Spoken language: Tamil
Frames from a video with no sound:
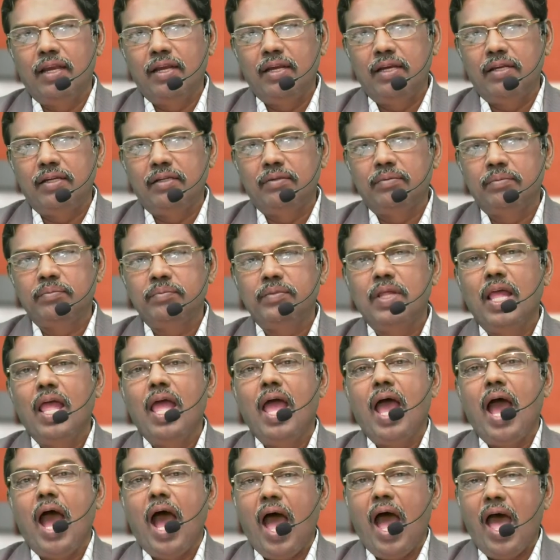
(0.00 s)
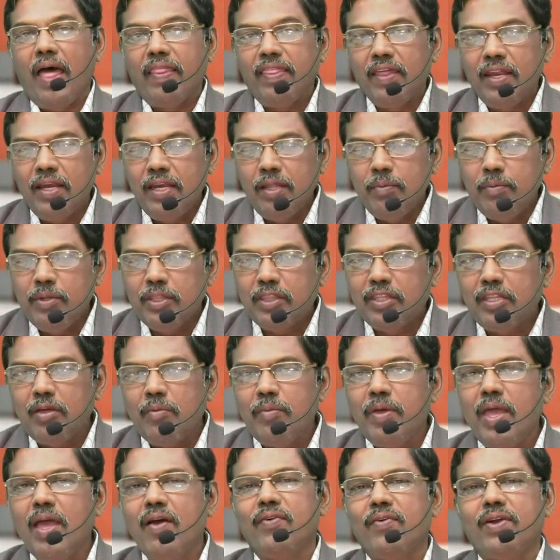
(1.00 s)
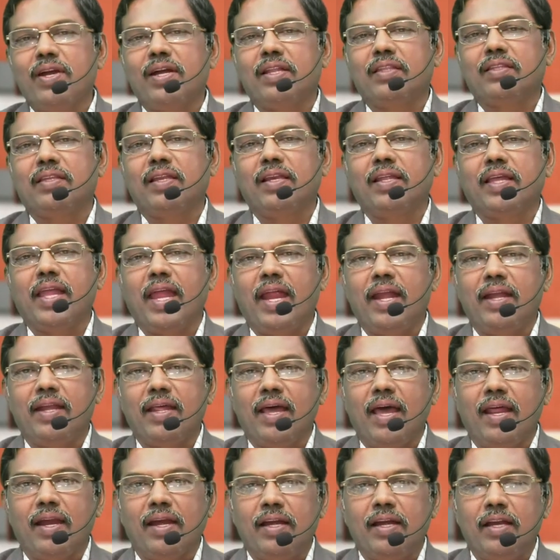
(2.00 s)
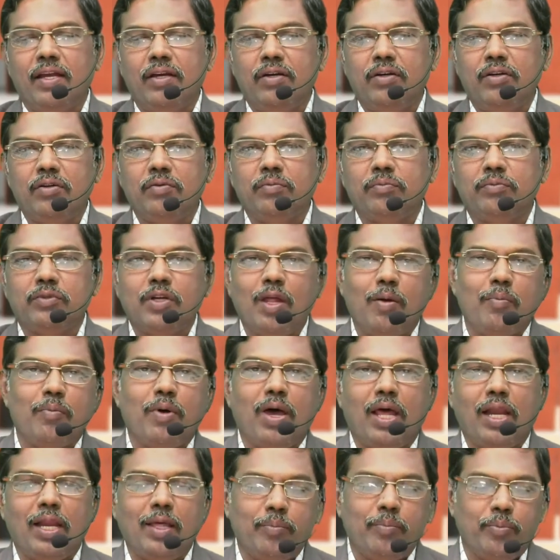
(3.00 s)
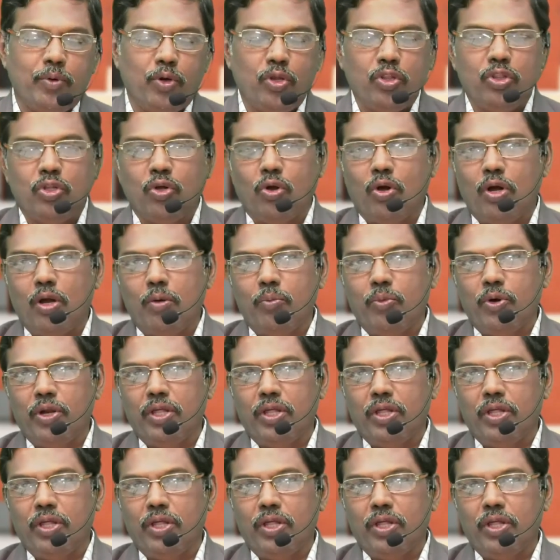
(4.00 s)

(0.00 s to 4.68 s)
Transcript: என்றும் அதன் நிமித்தமே அவரிடத்தில் கேட்டார்கள் என்றும் நம்மாலே புரிந்து கொள்ள